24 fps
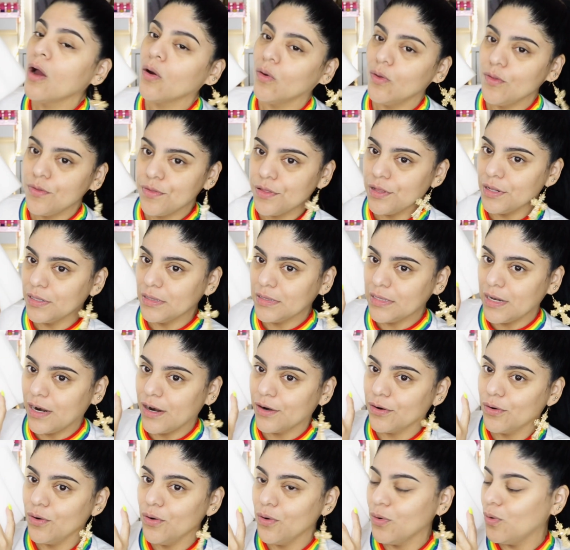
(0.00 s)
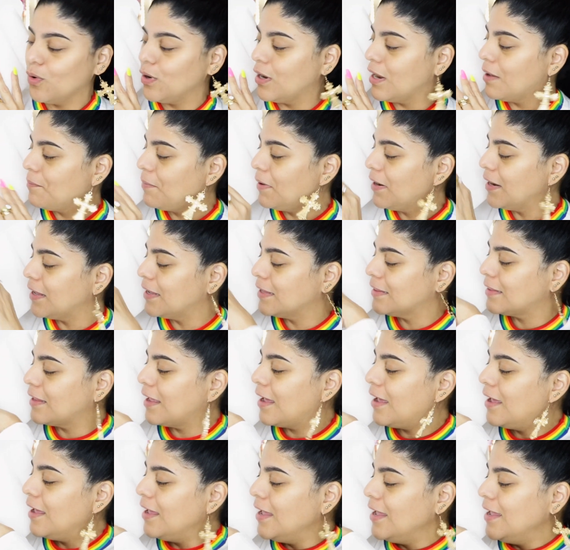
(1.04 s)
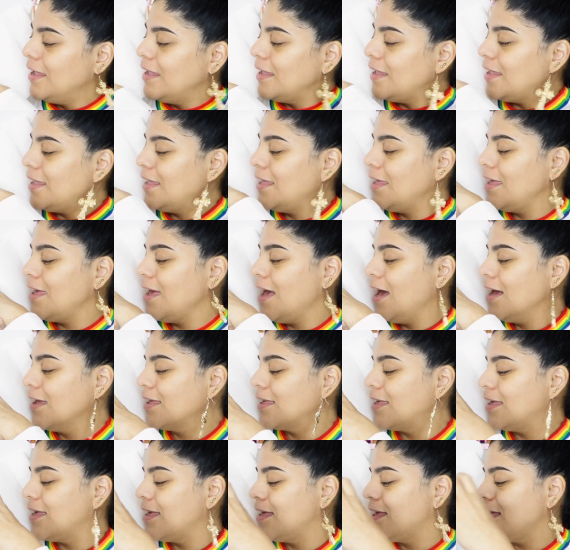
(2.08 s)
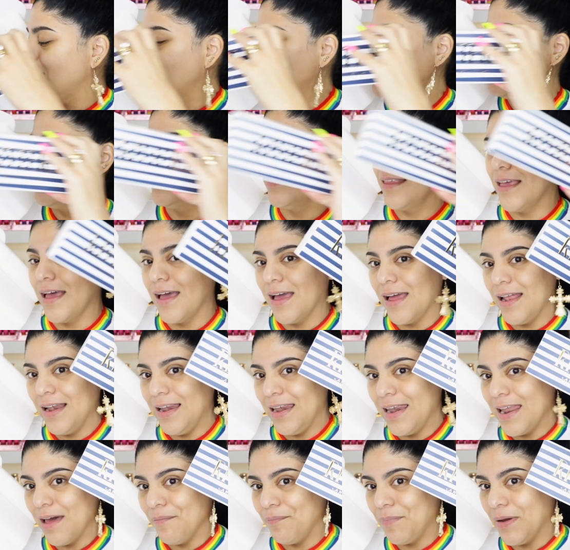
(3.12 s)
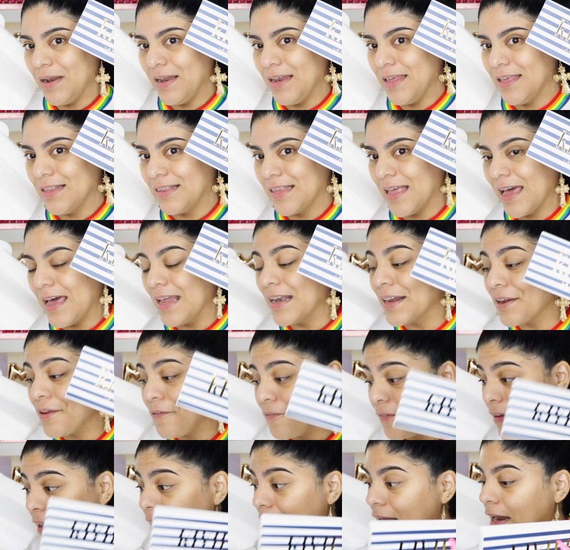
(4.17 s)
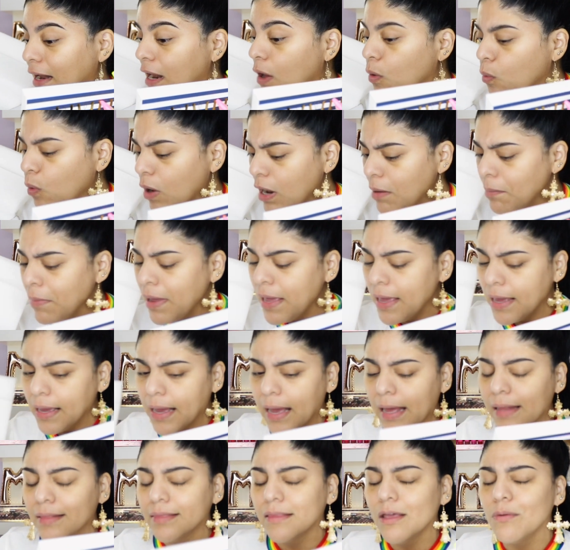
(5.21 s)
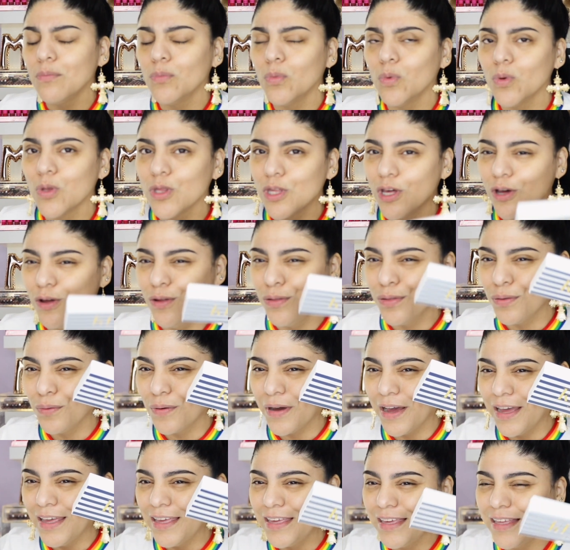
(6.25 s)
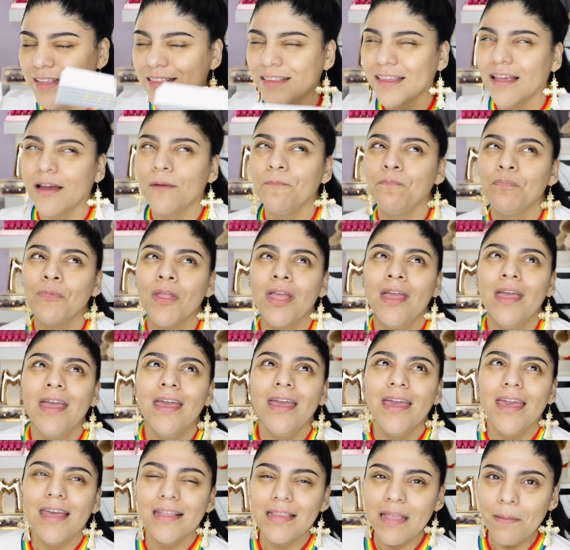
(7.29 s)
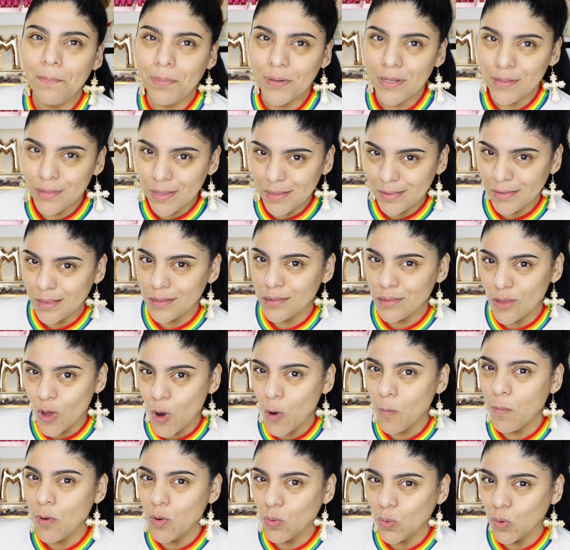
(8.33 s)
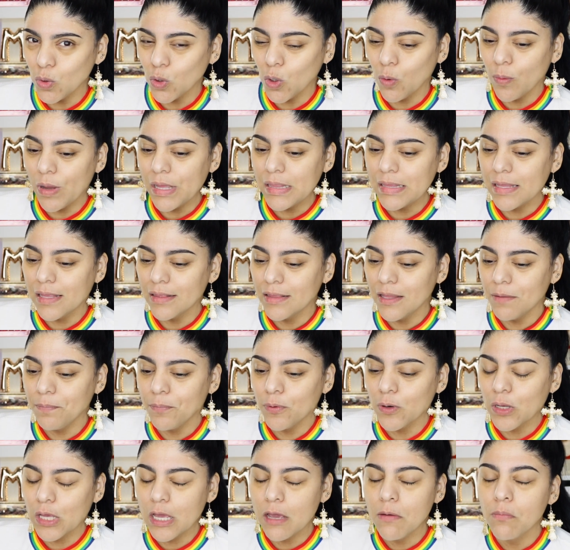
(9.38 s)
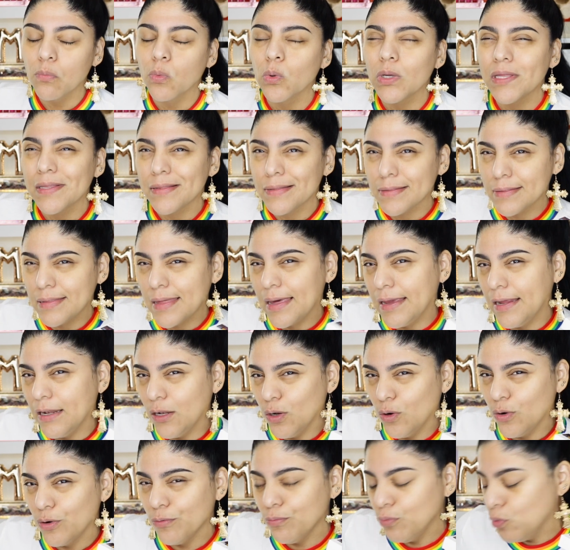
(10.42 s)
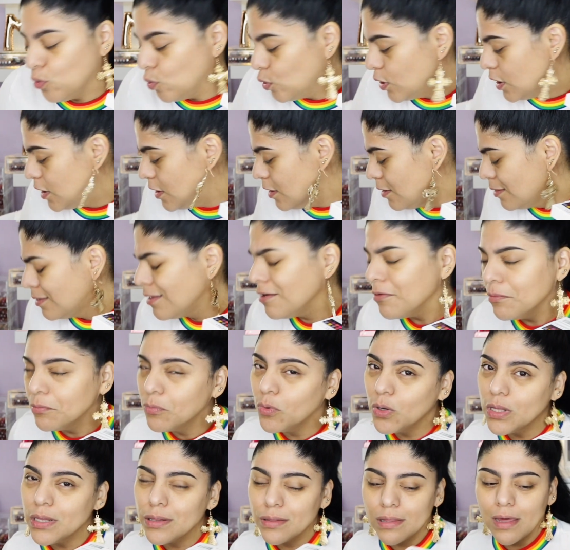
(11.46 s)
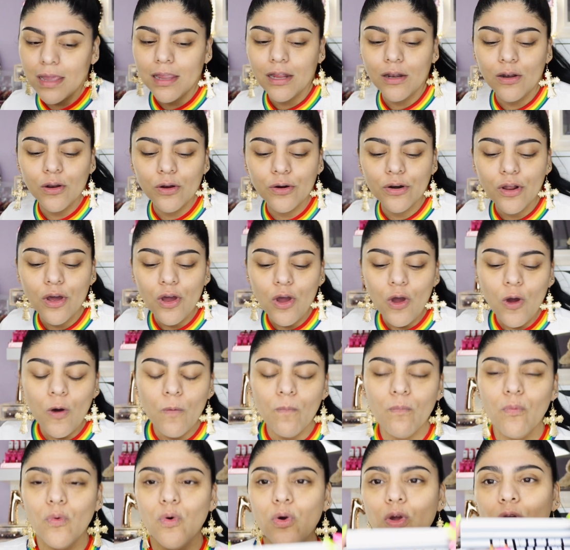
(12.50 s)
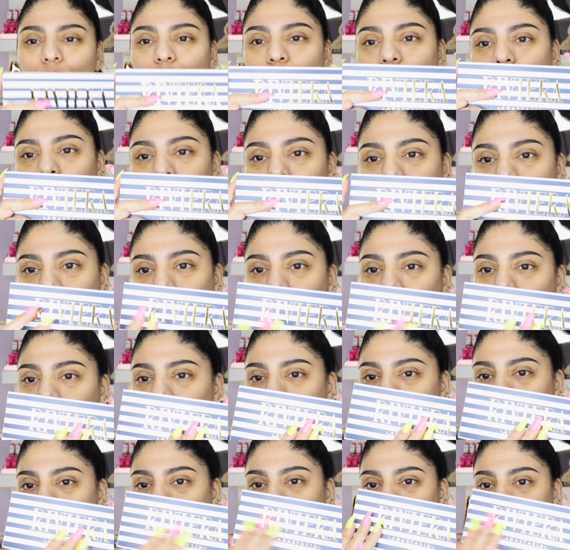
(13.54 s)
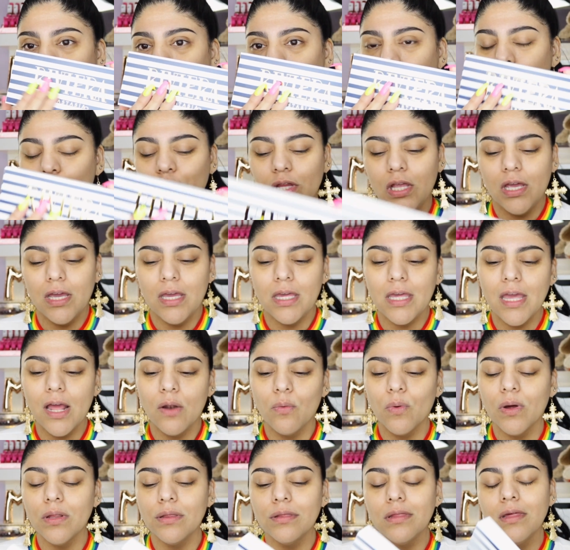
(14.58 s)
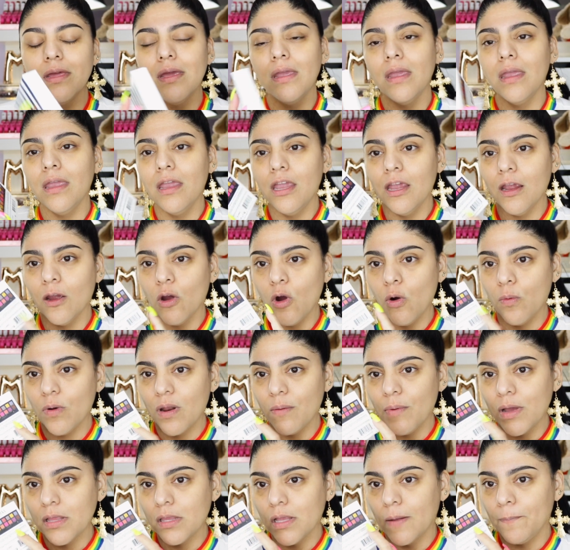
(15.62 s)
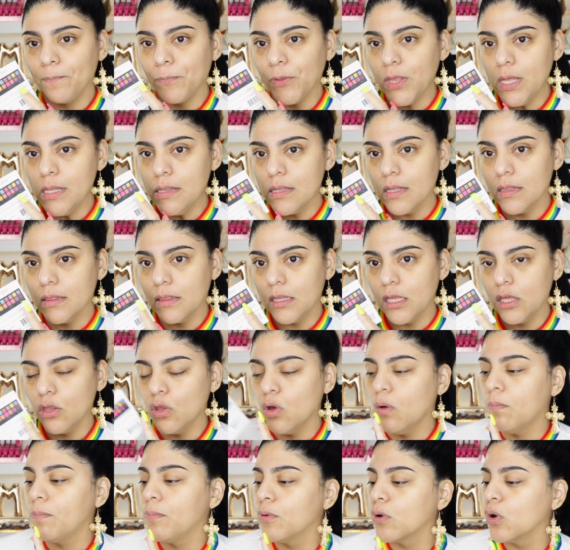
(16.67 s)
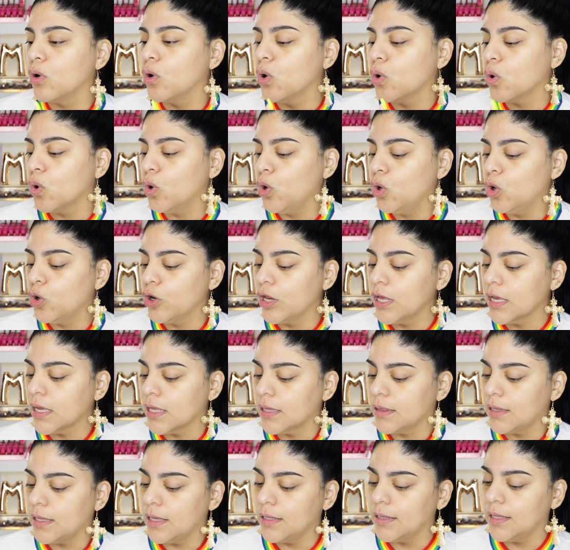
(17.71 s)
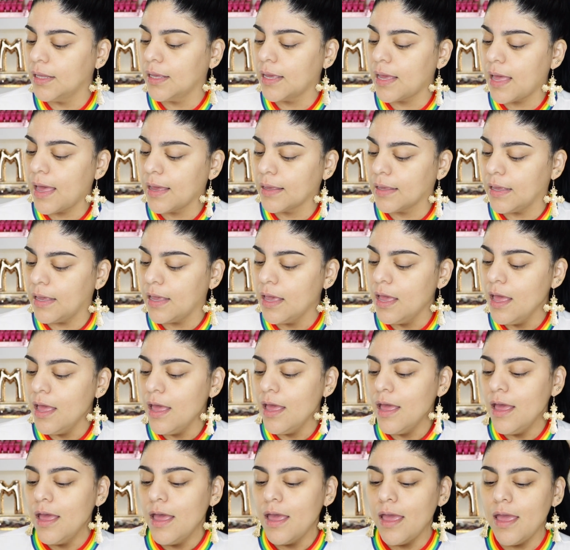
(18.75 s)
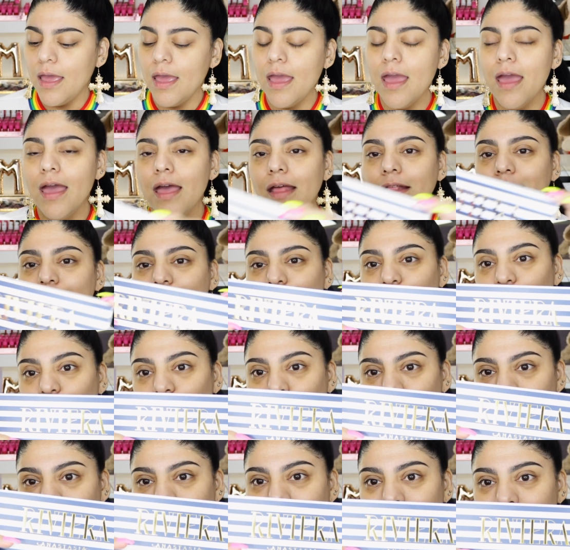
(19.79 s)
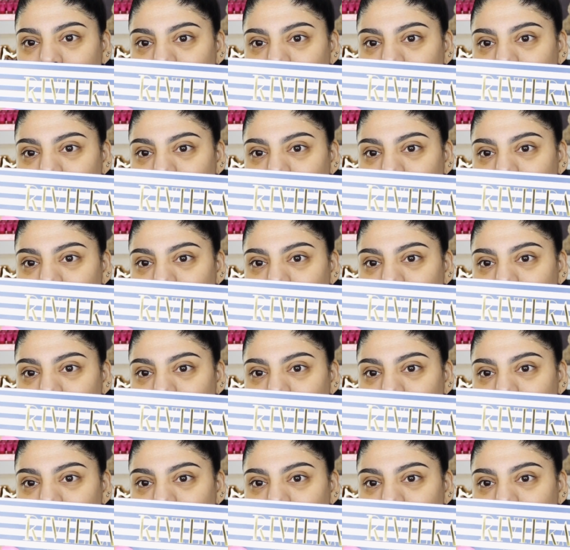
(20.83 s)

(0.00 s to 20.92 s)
a concentrarnos con la paleta y aquí está la paleta Riviera, la cual me encanta mucho su cajita. Esta presentación me gustó bastante porque es muy Sailor, muy, muy Sailor, muy como un, bote y algo así. Y cobra bastante sentido por los colores que tienen aquí. Entonces,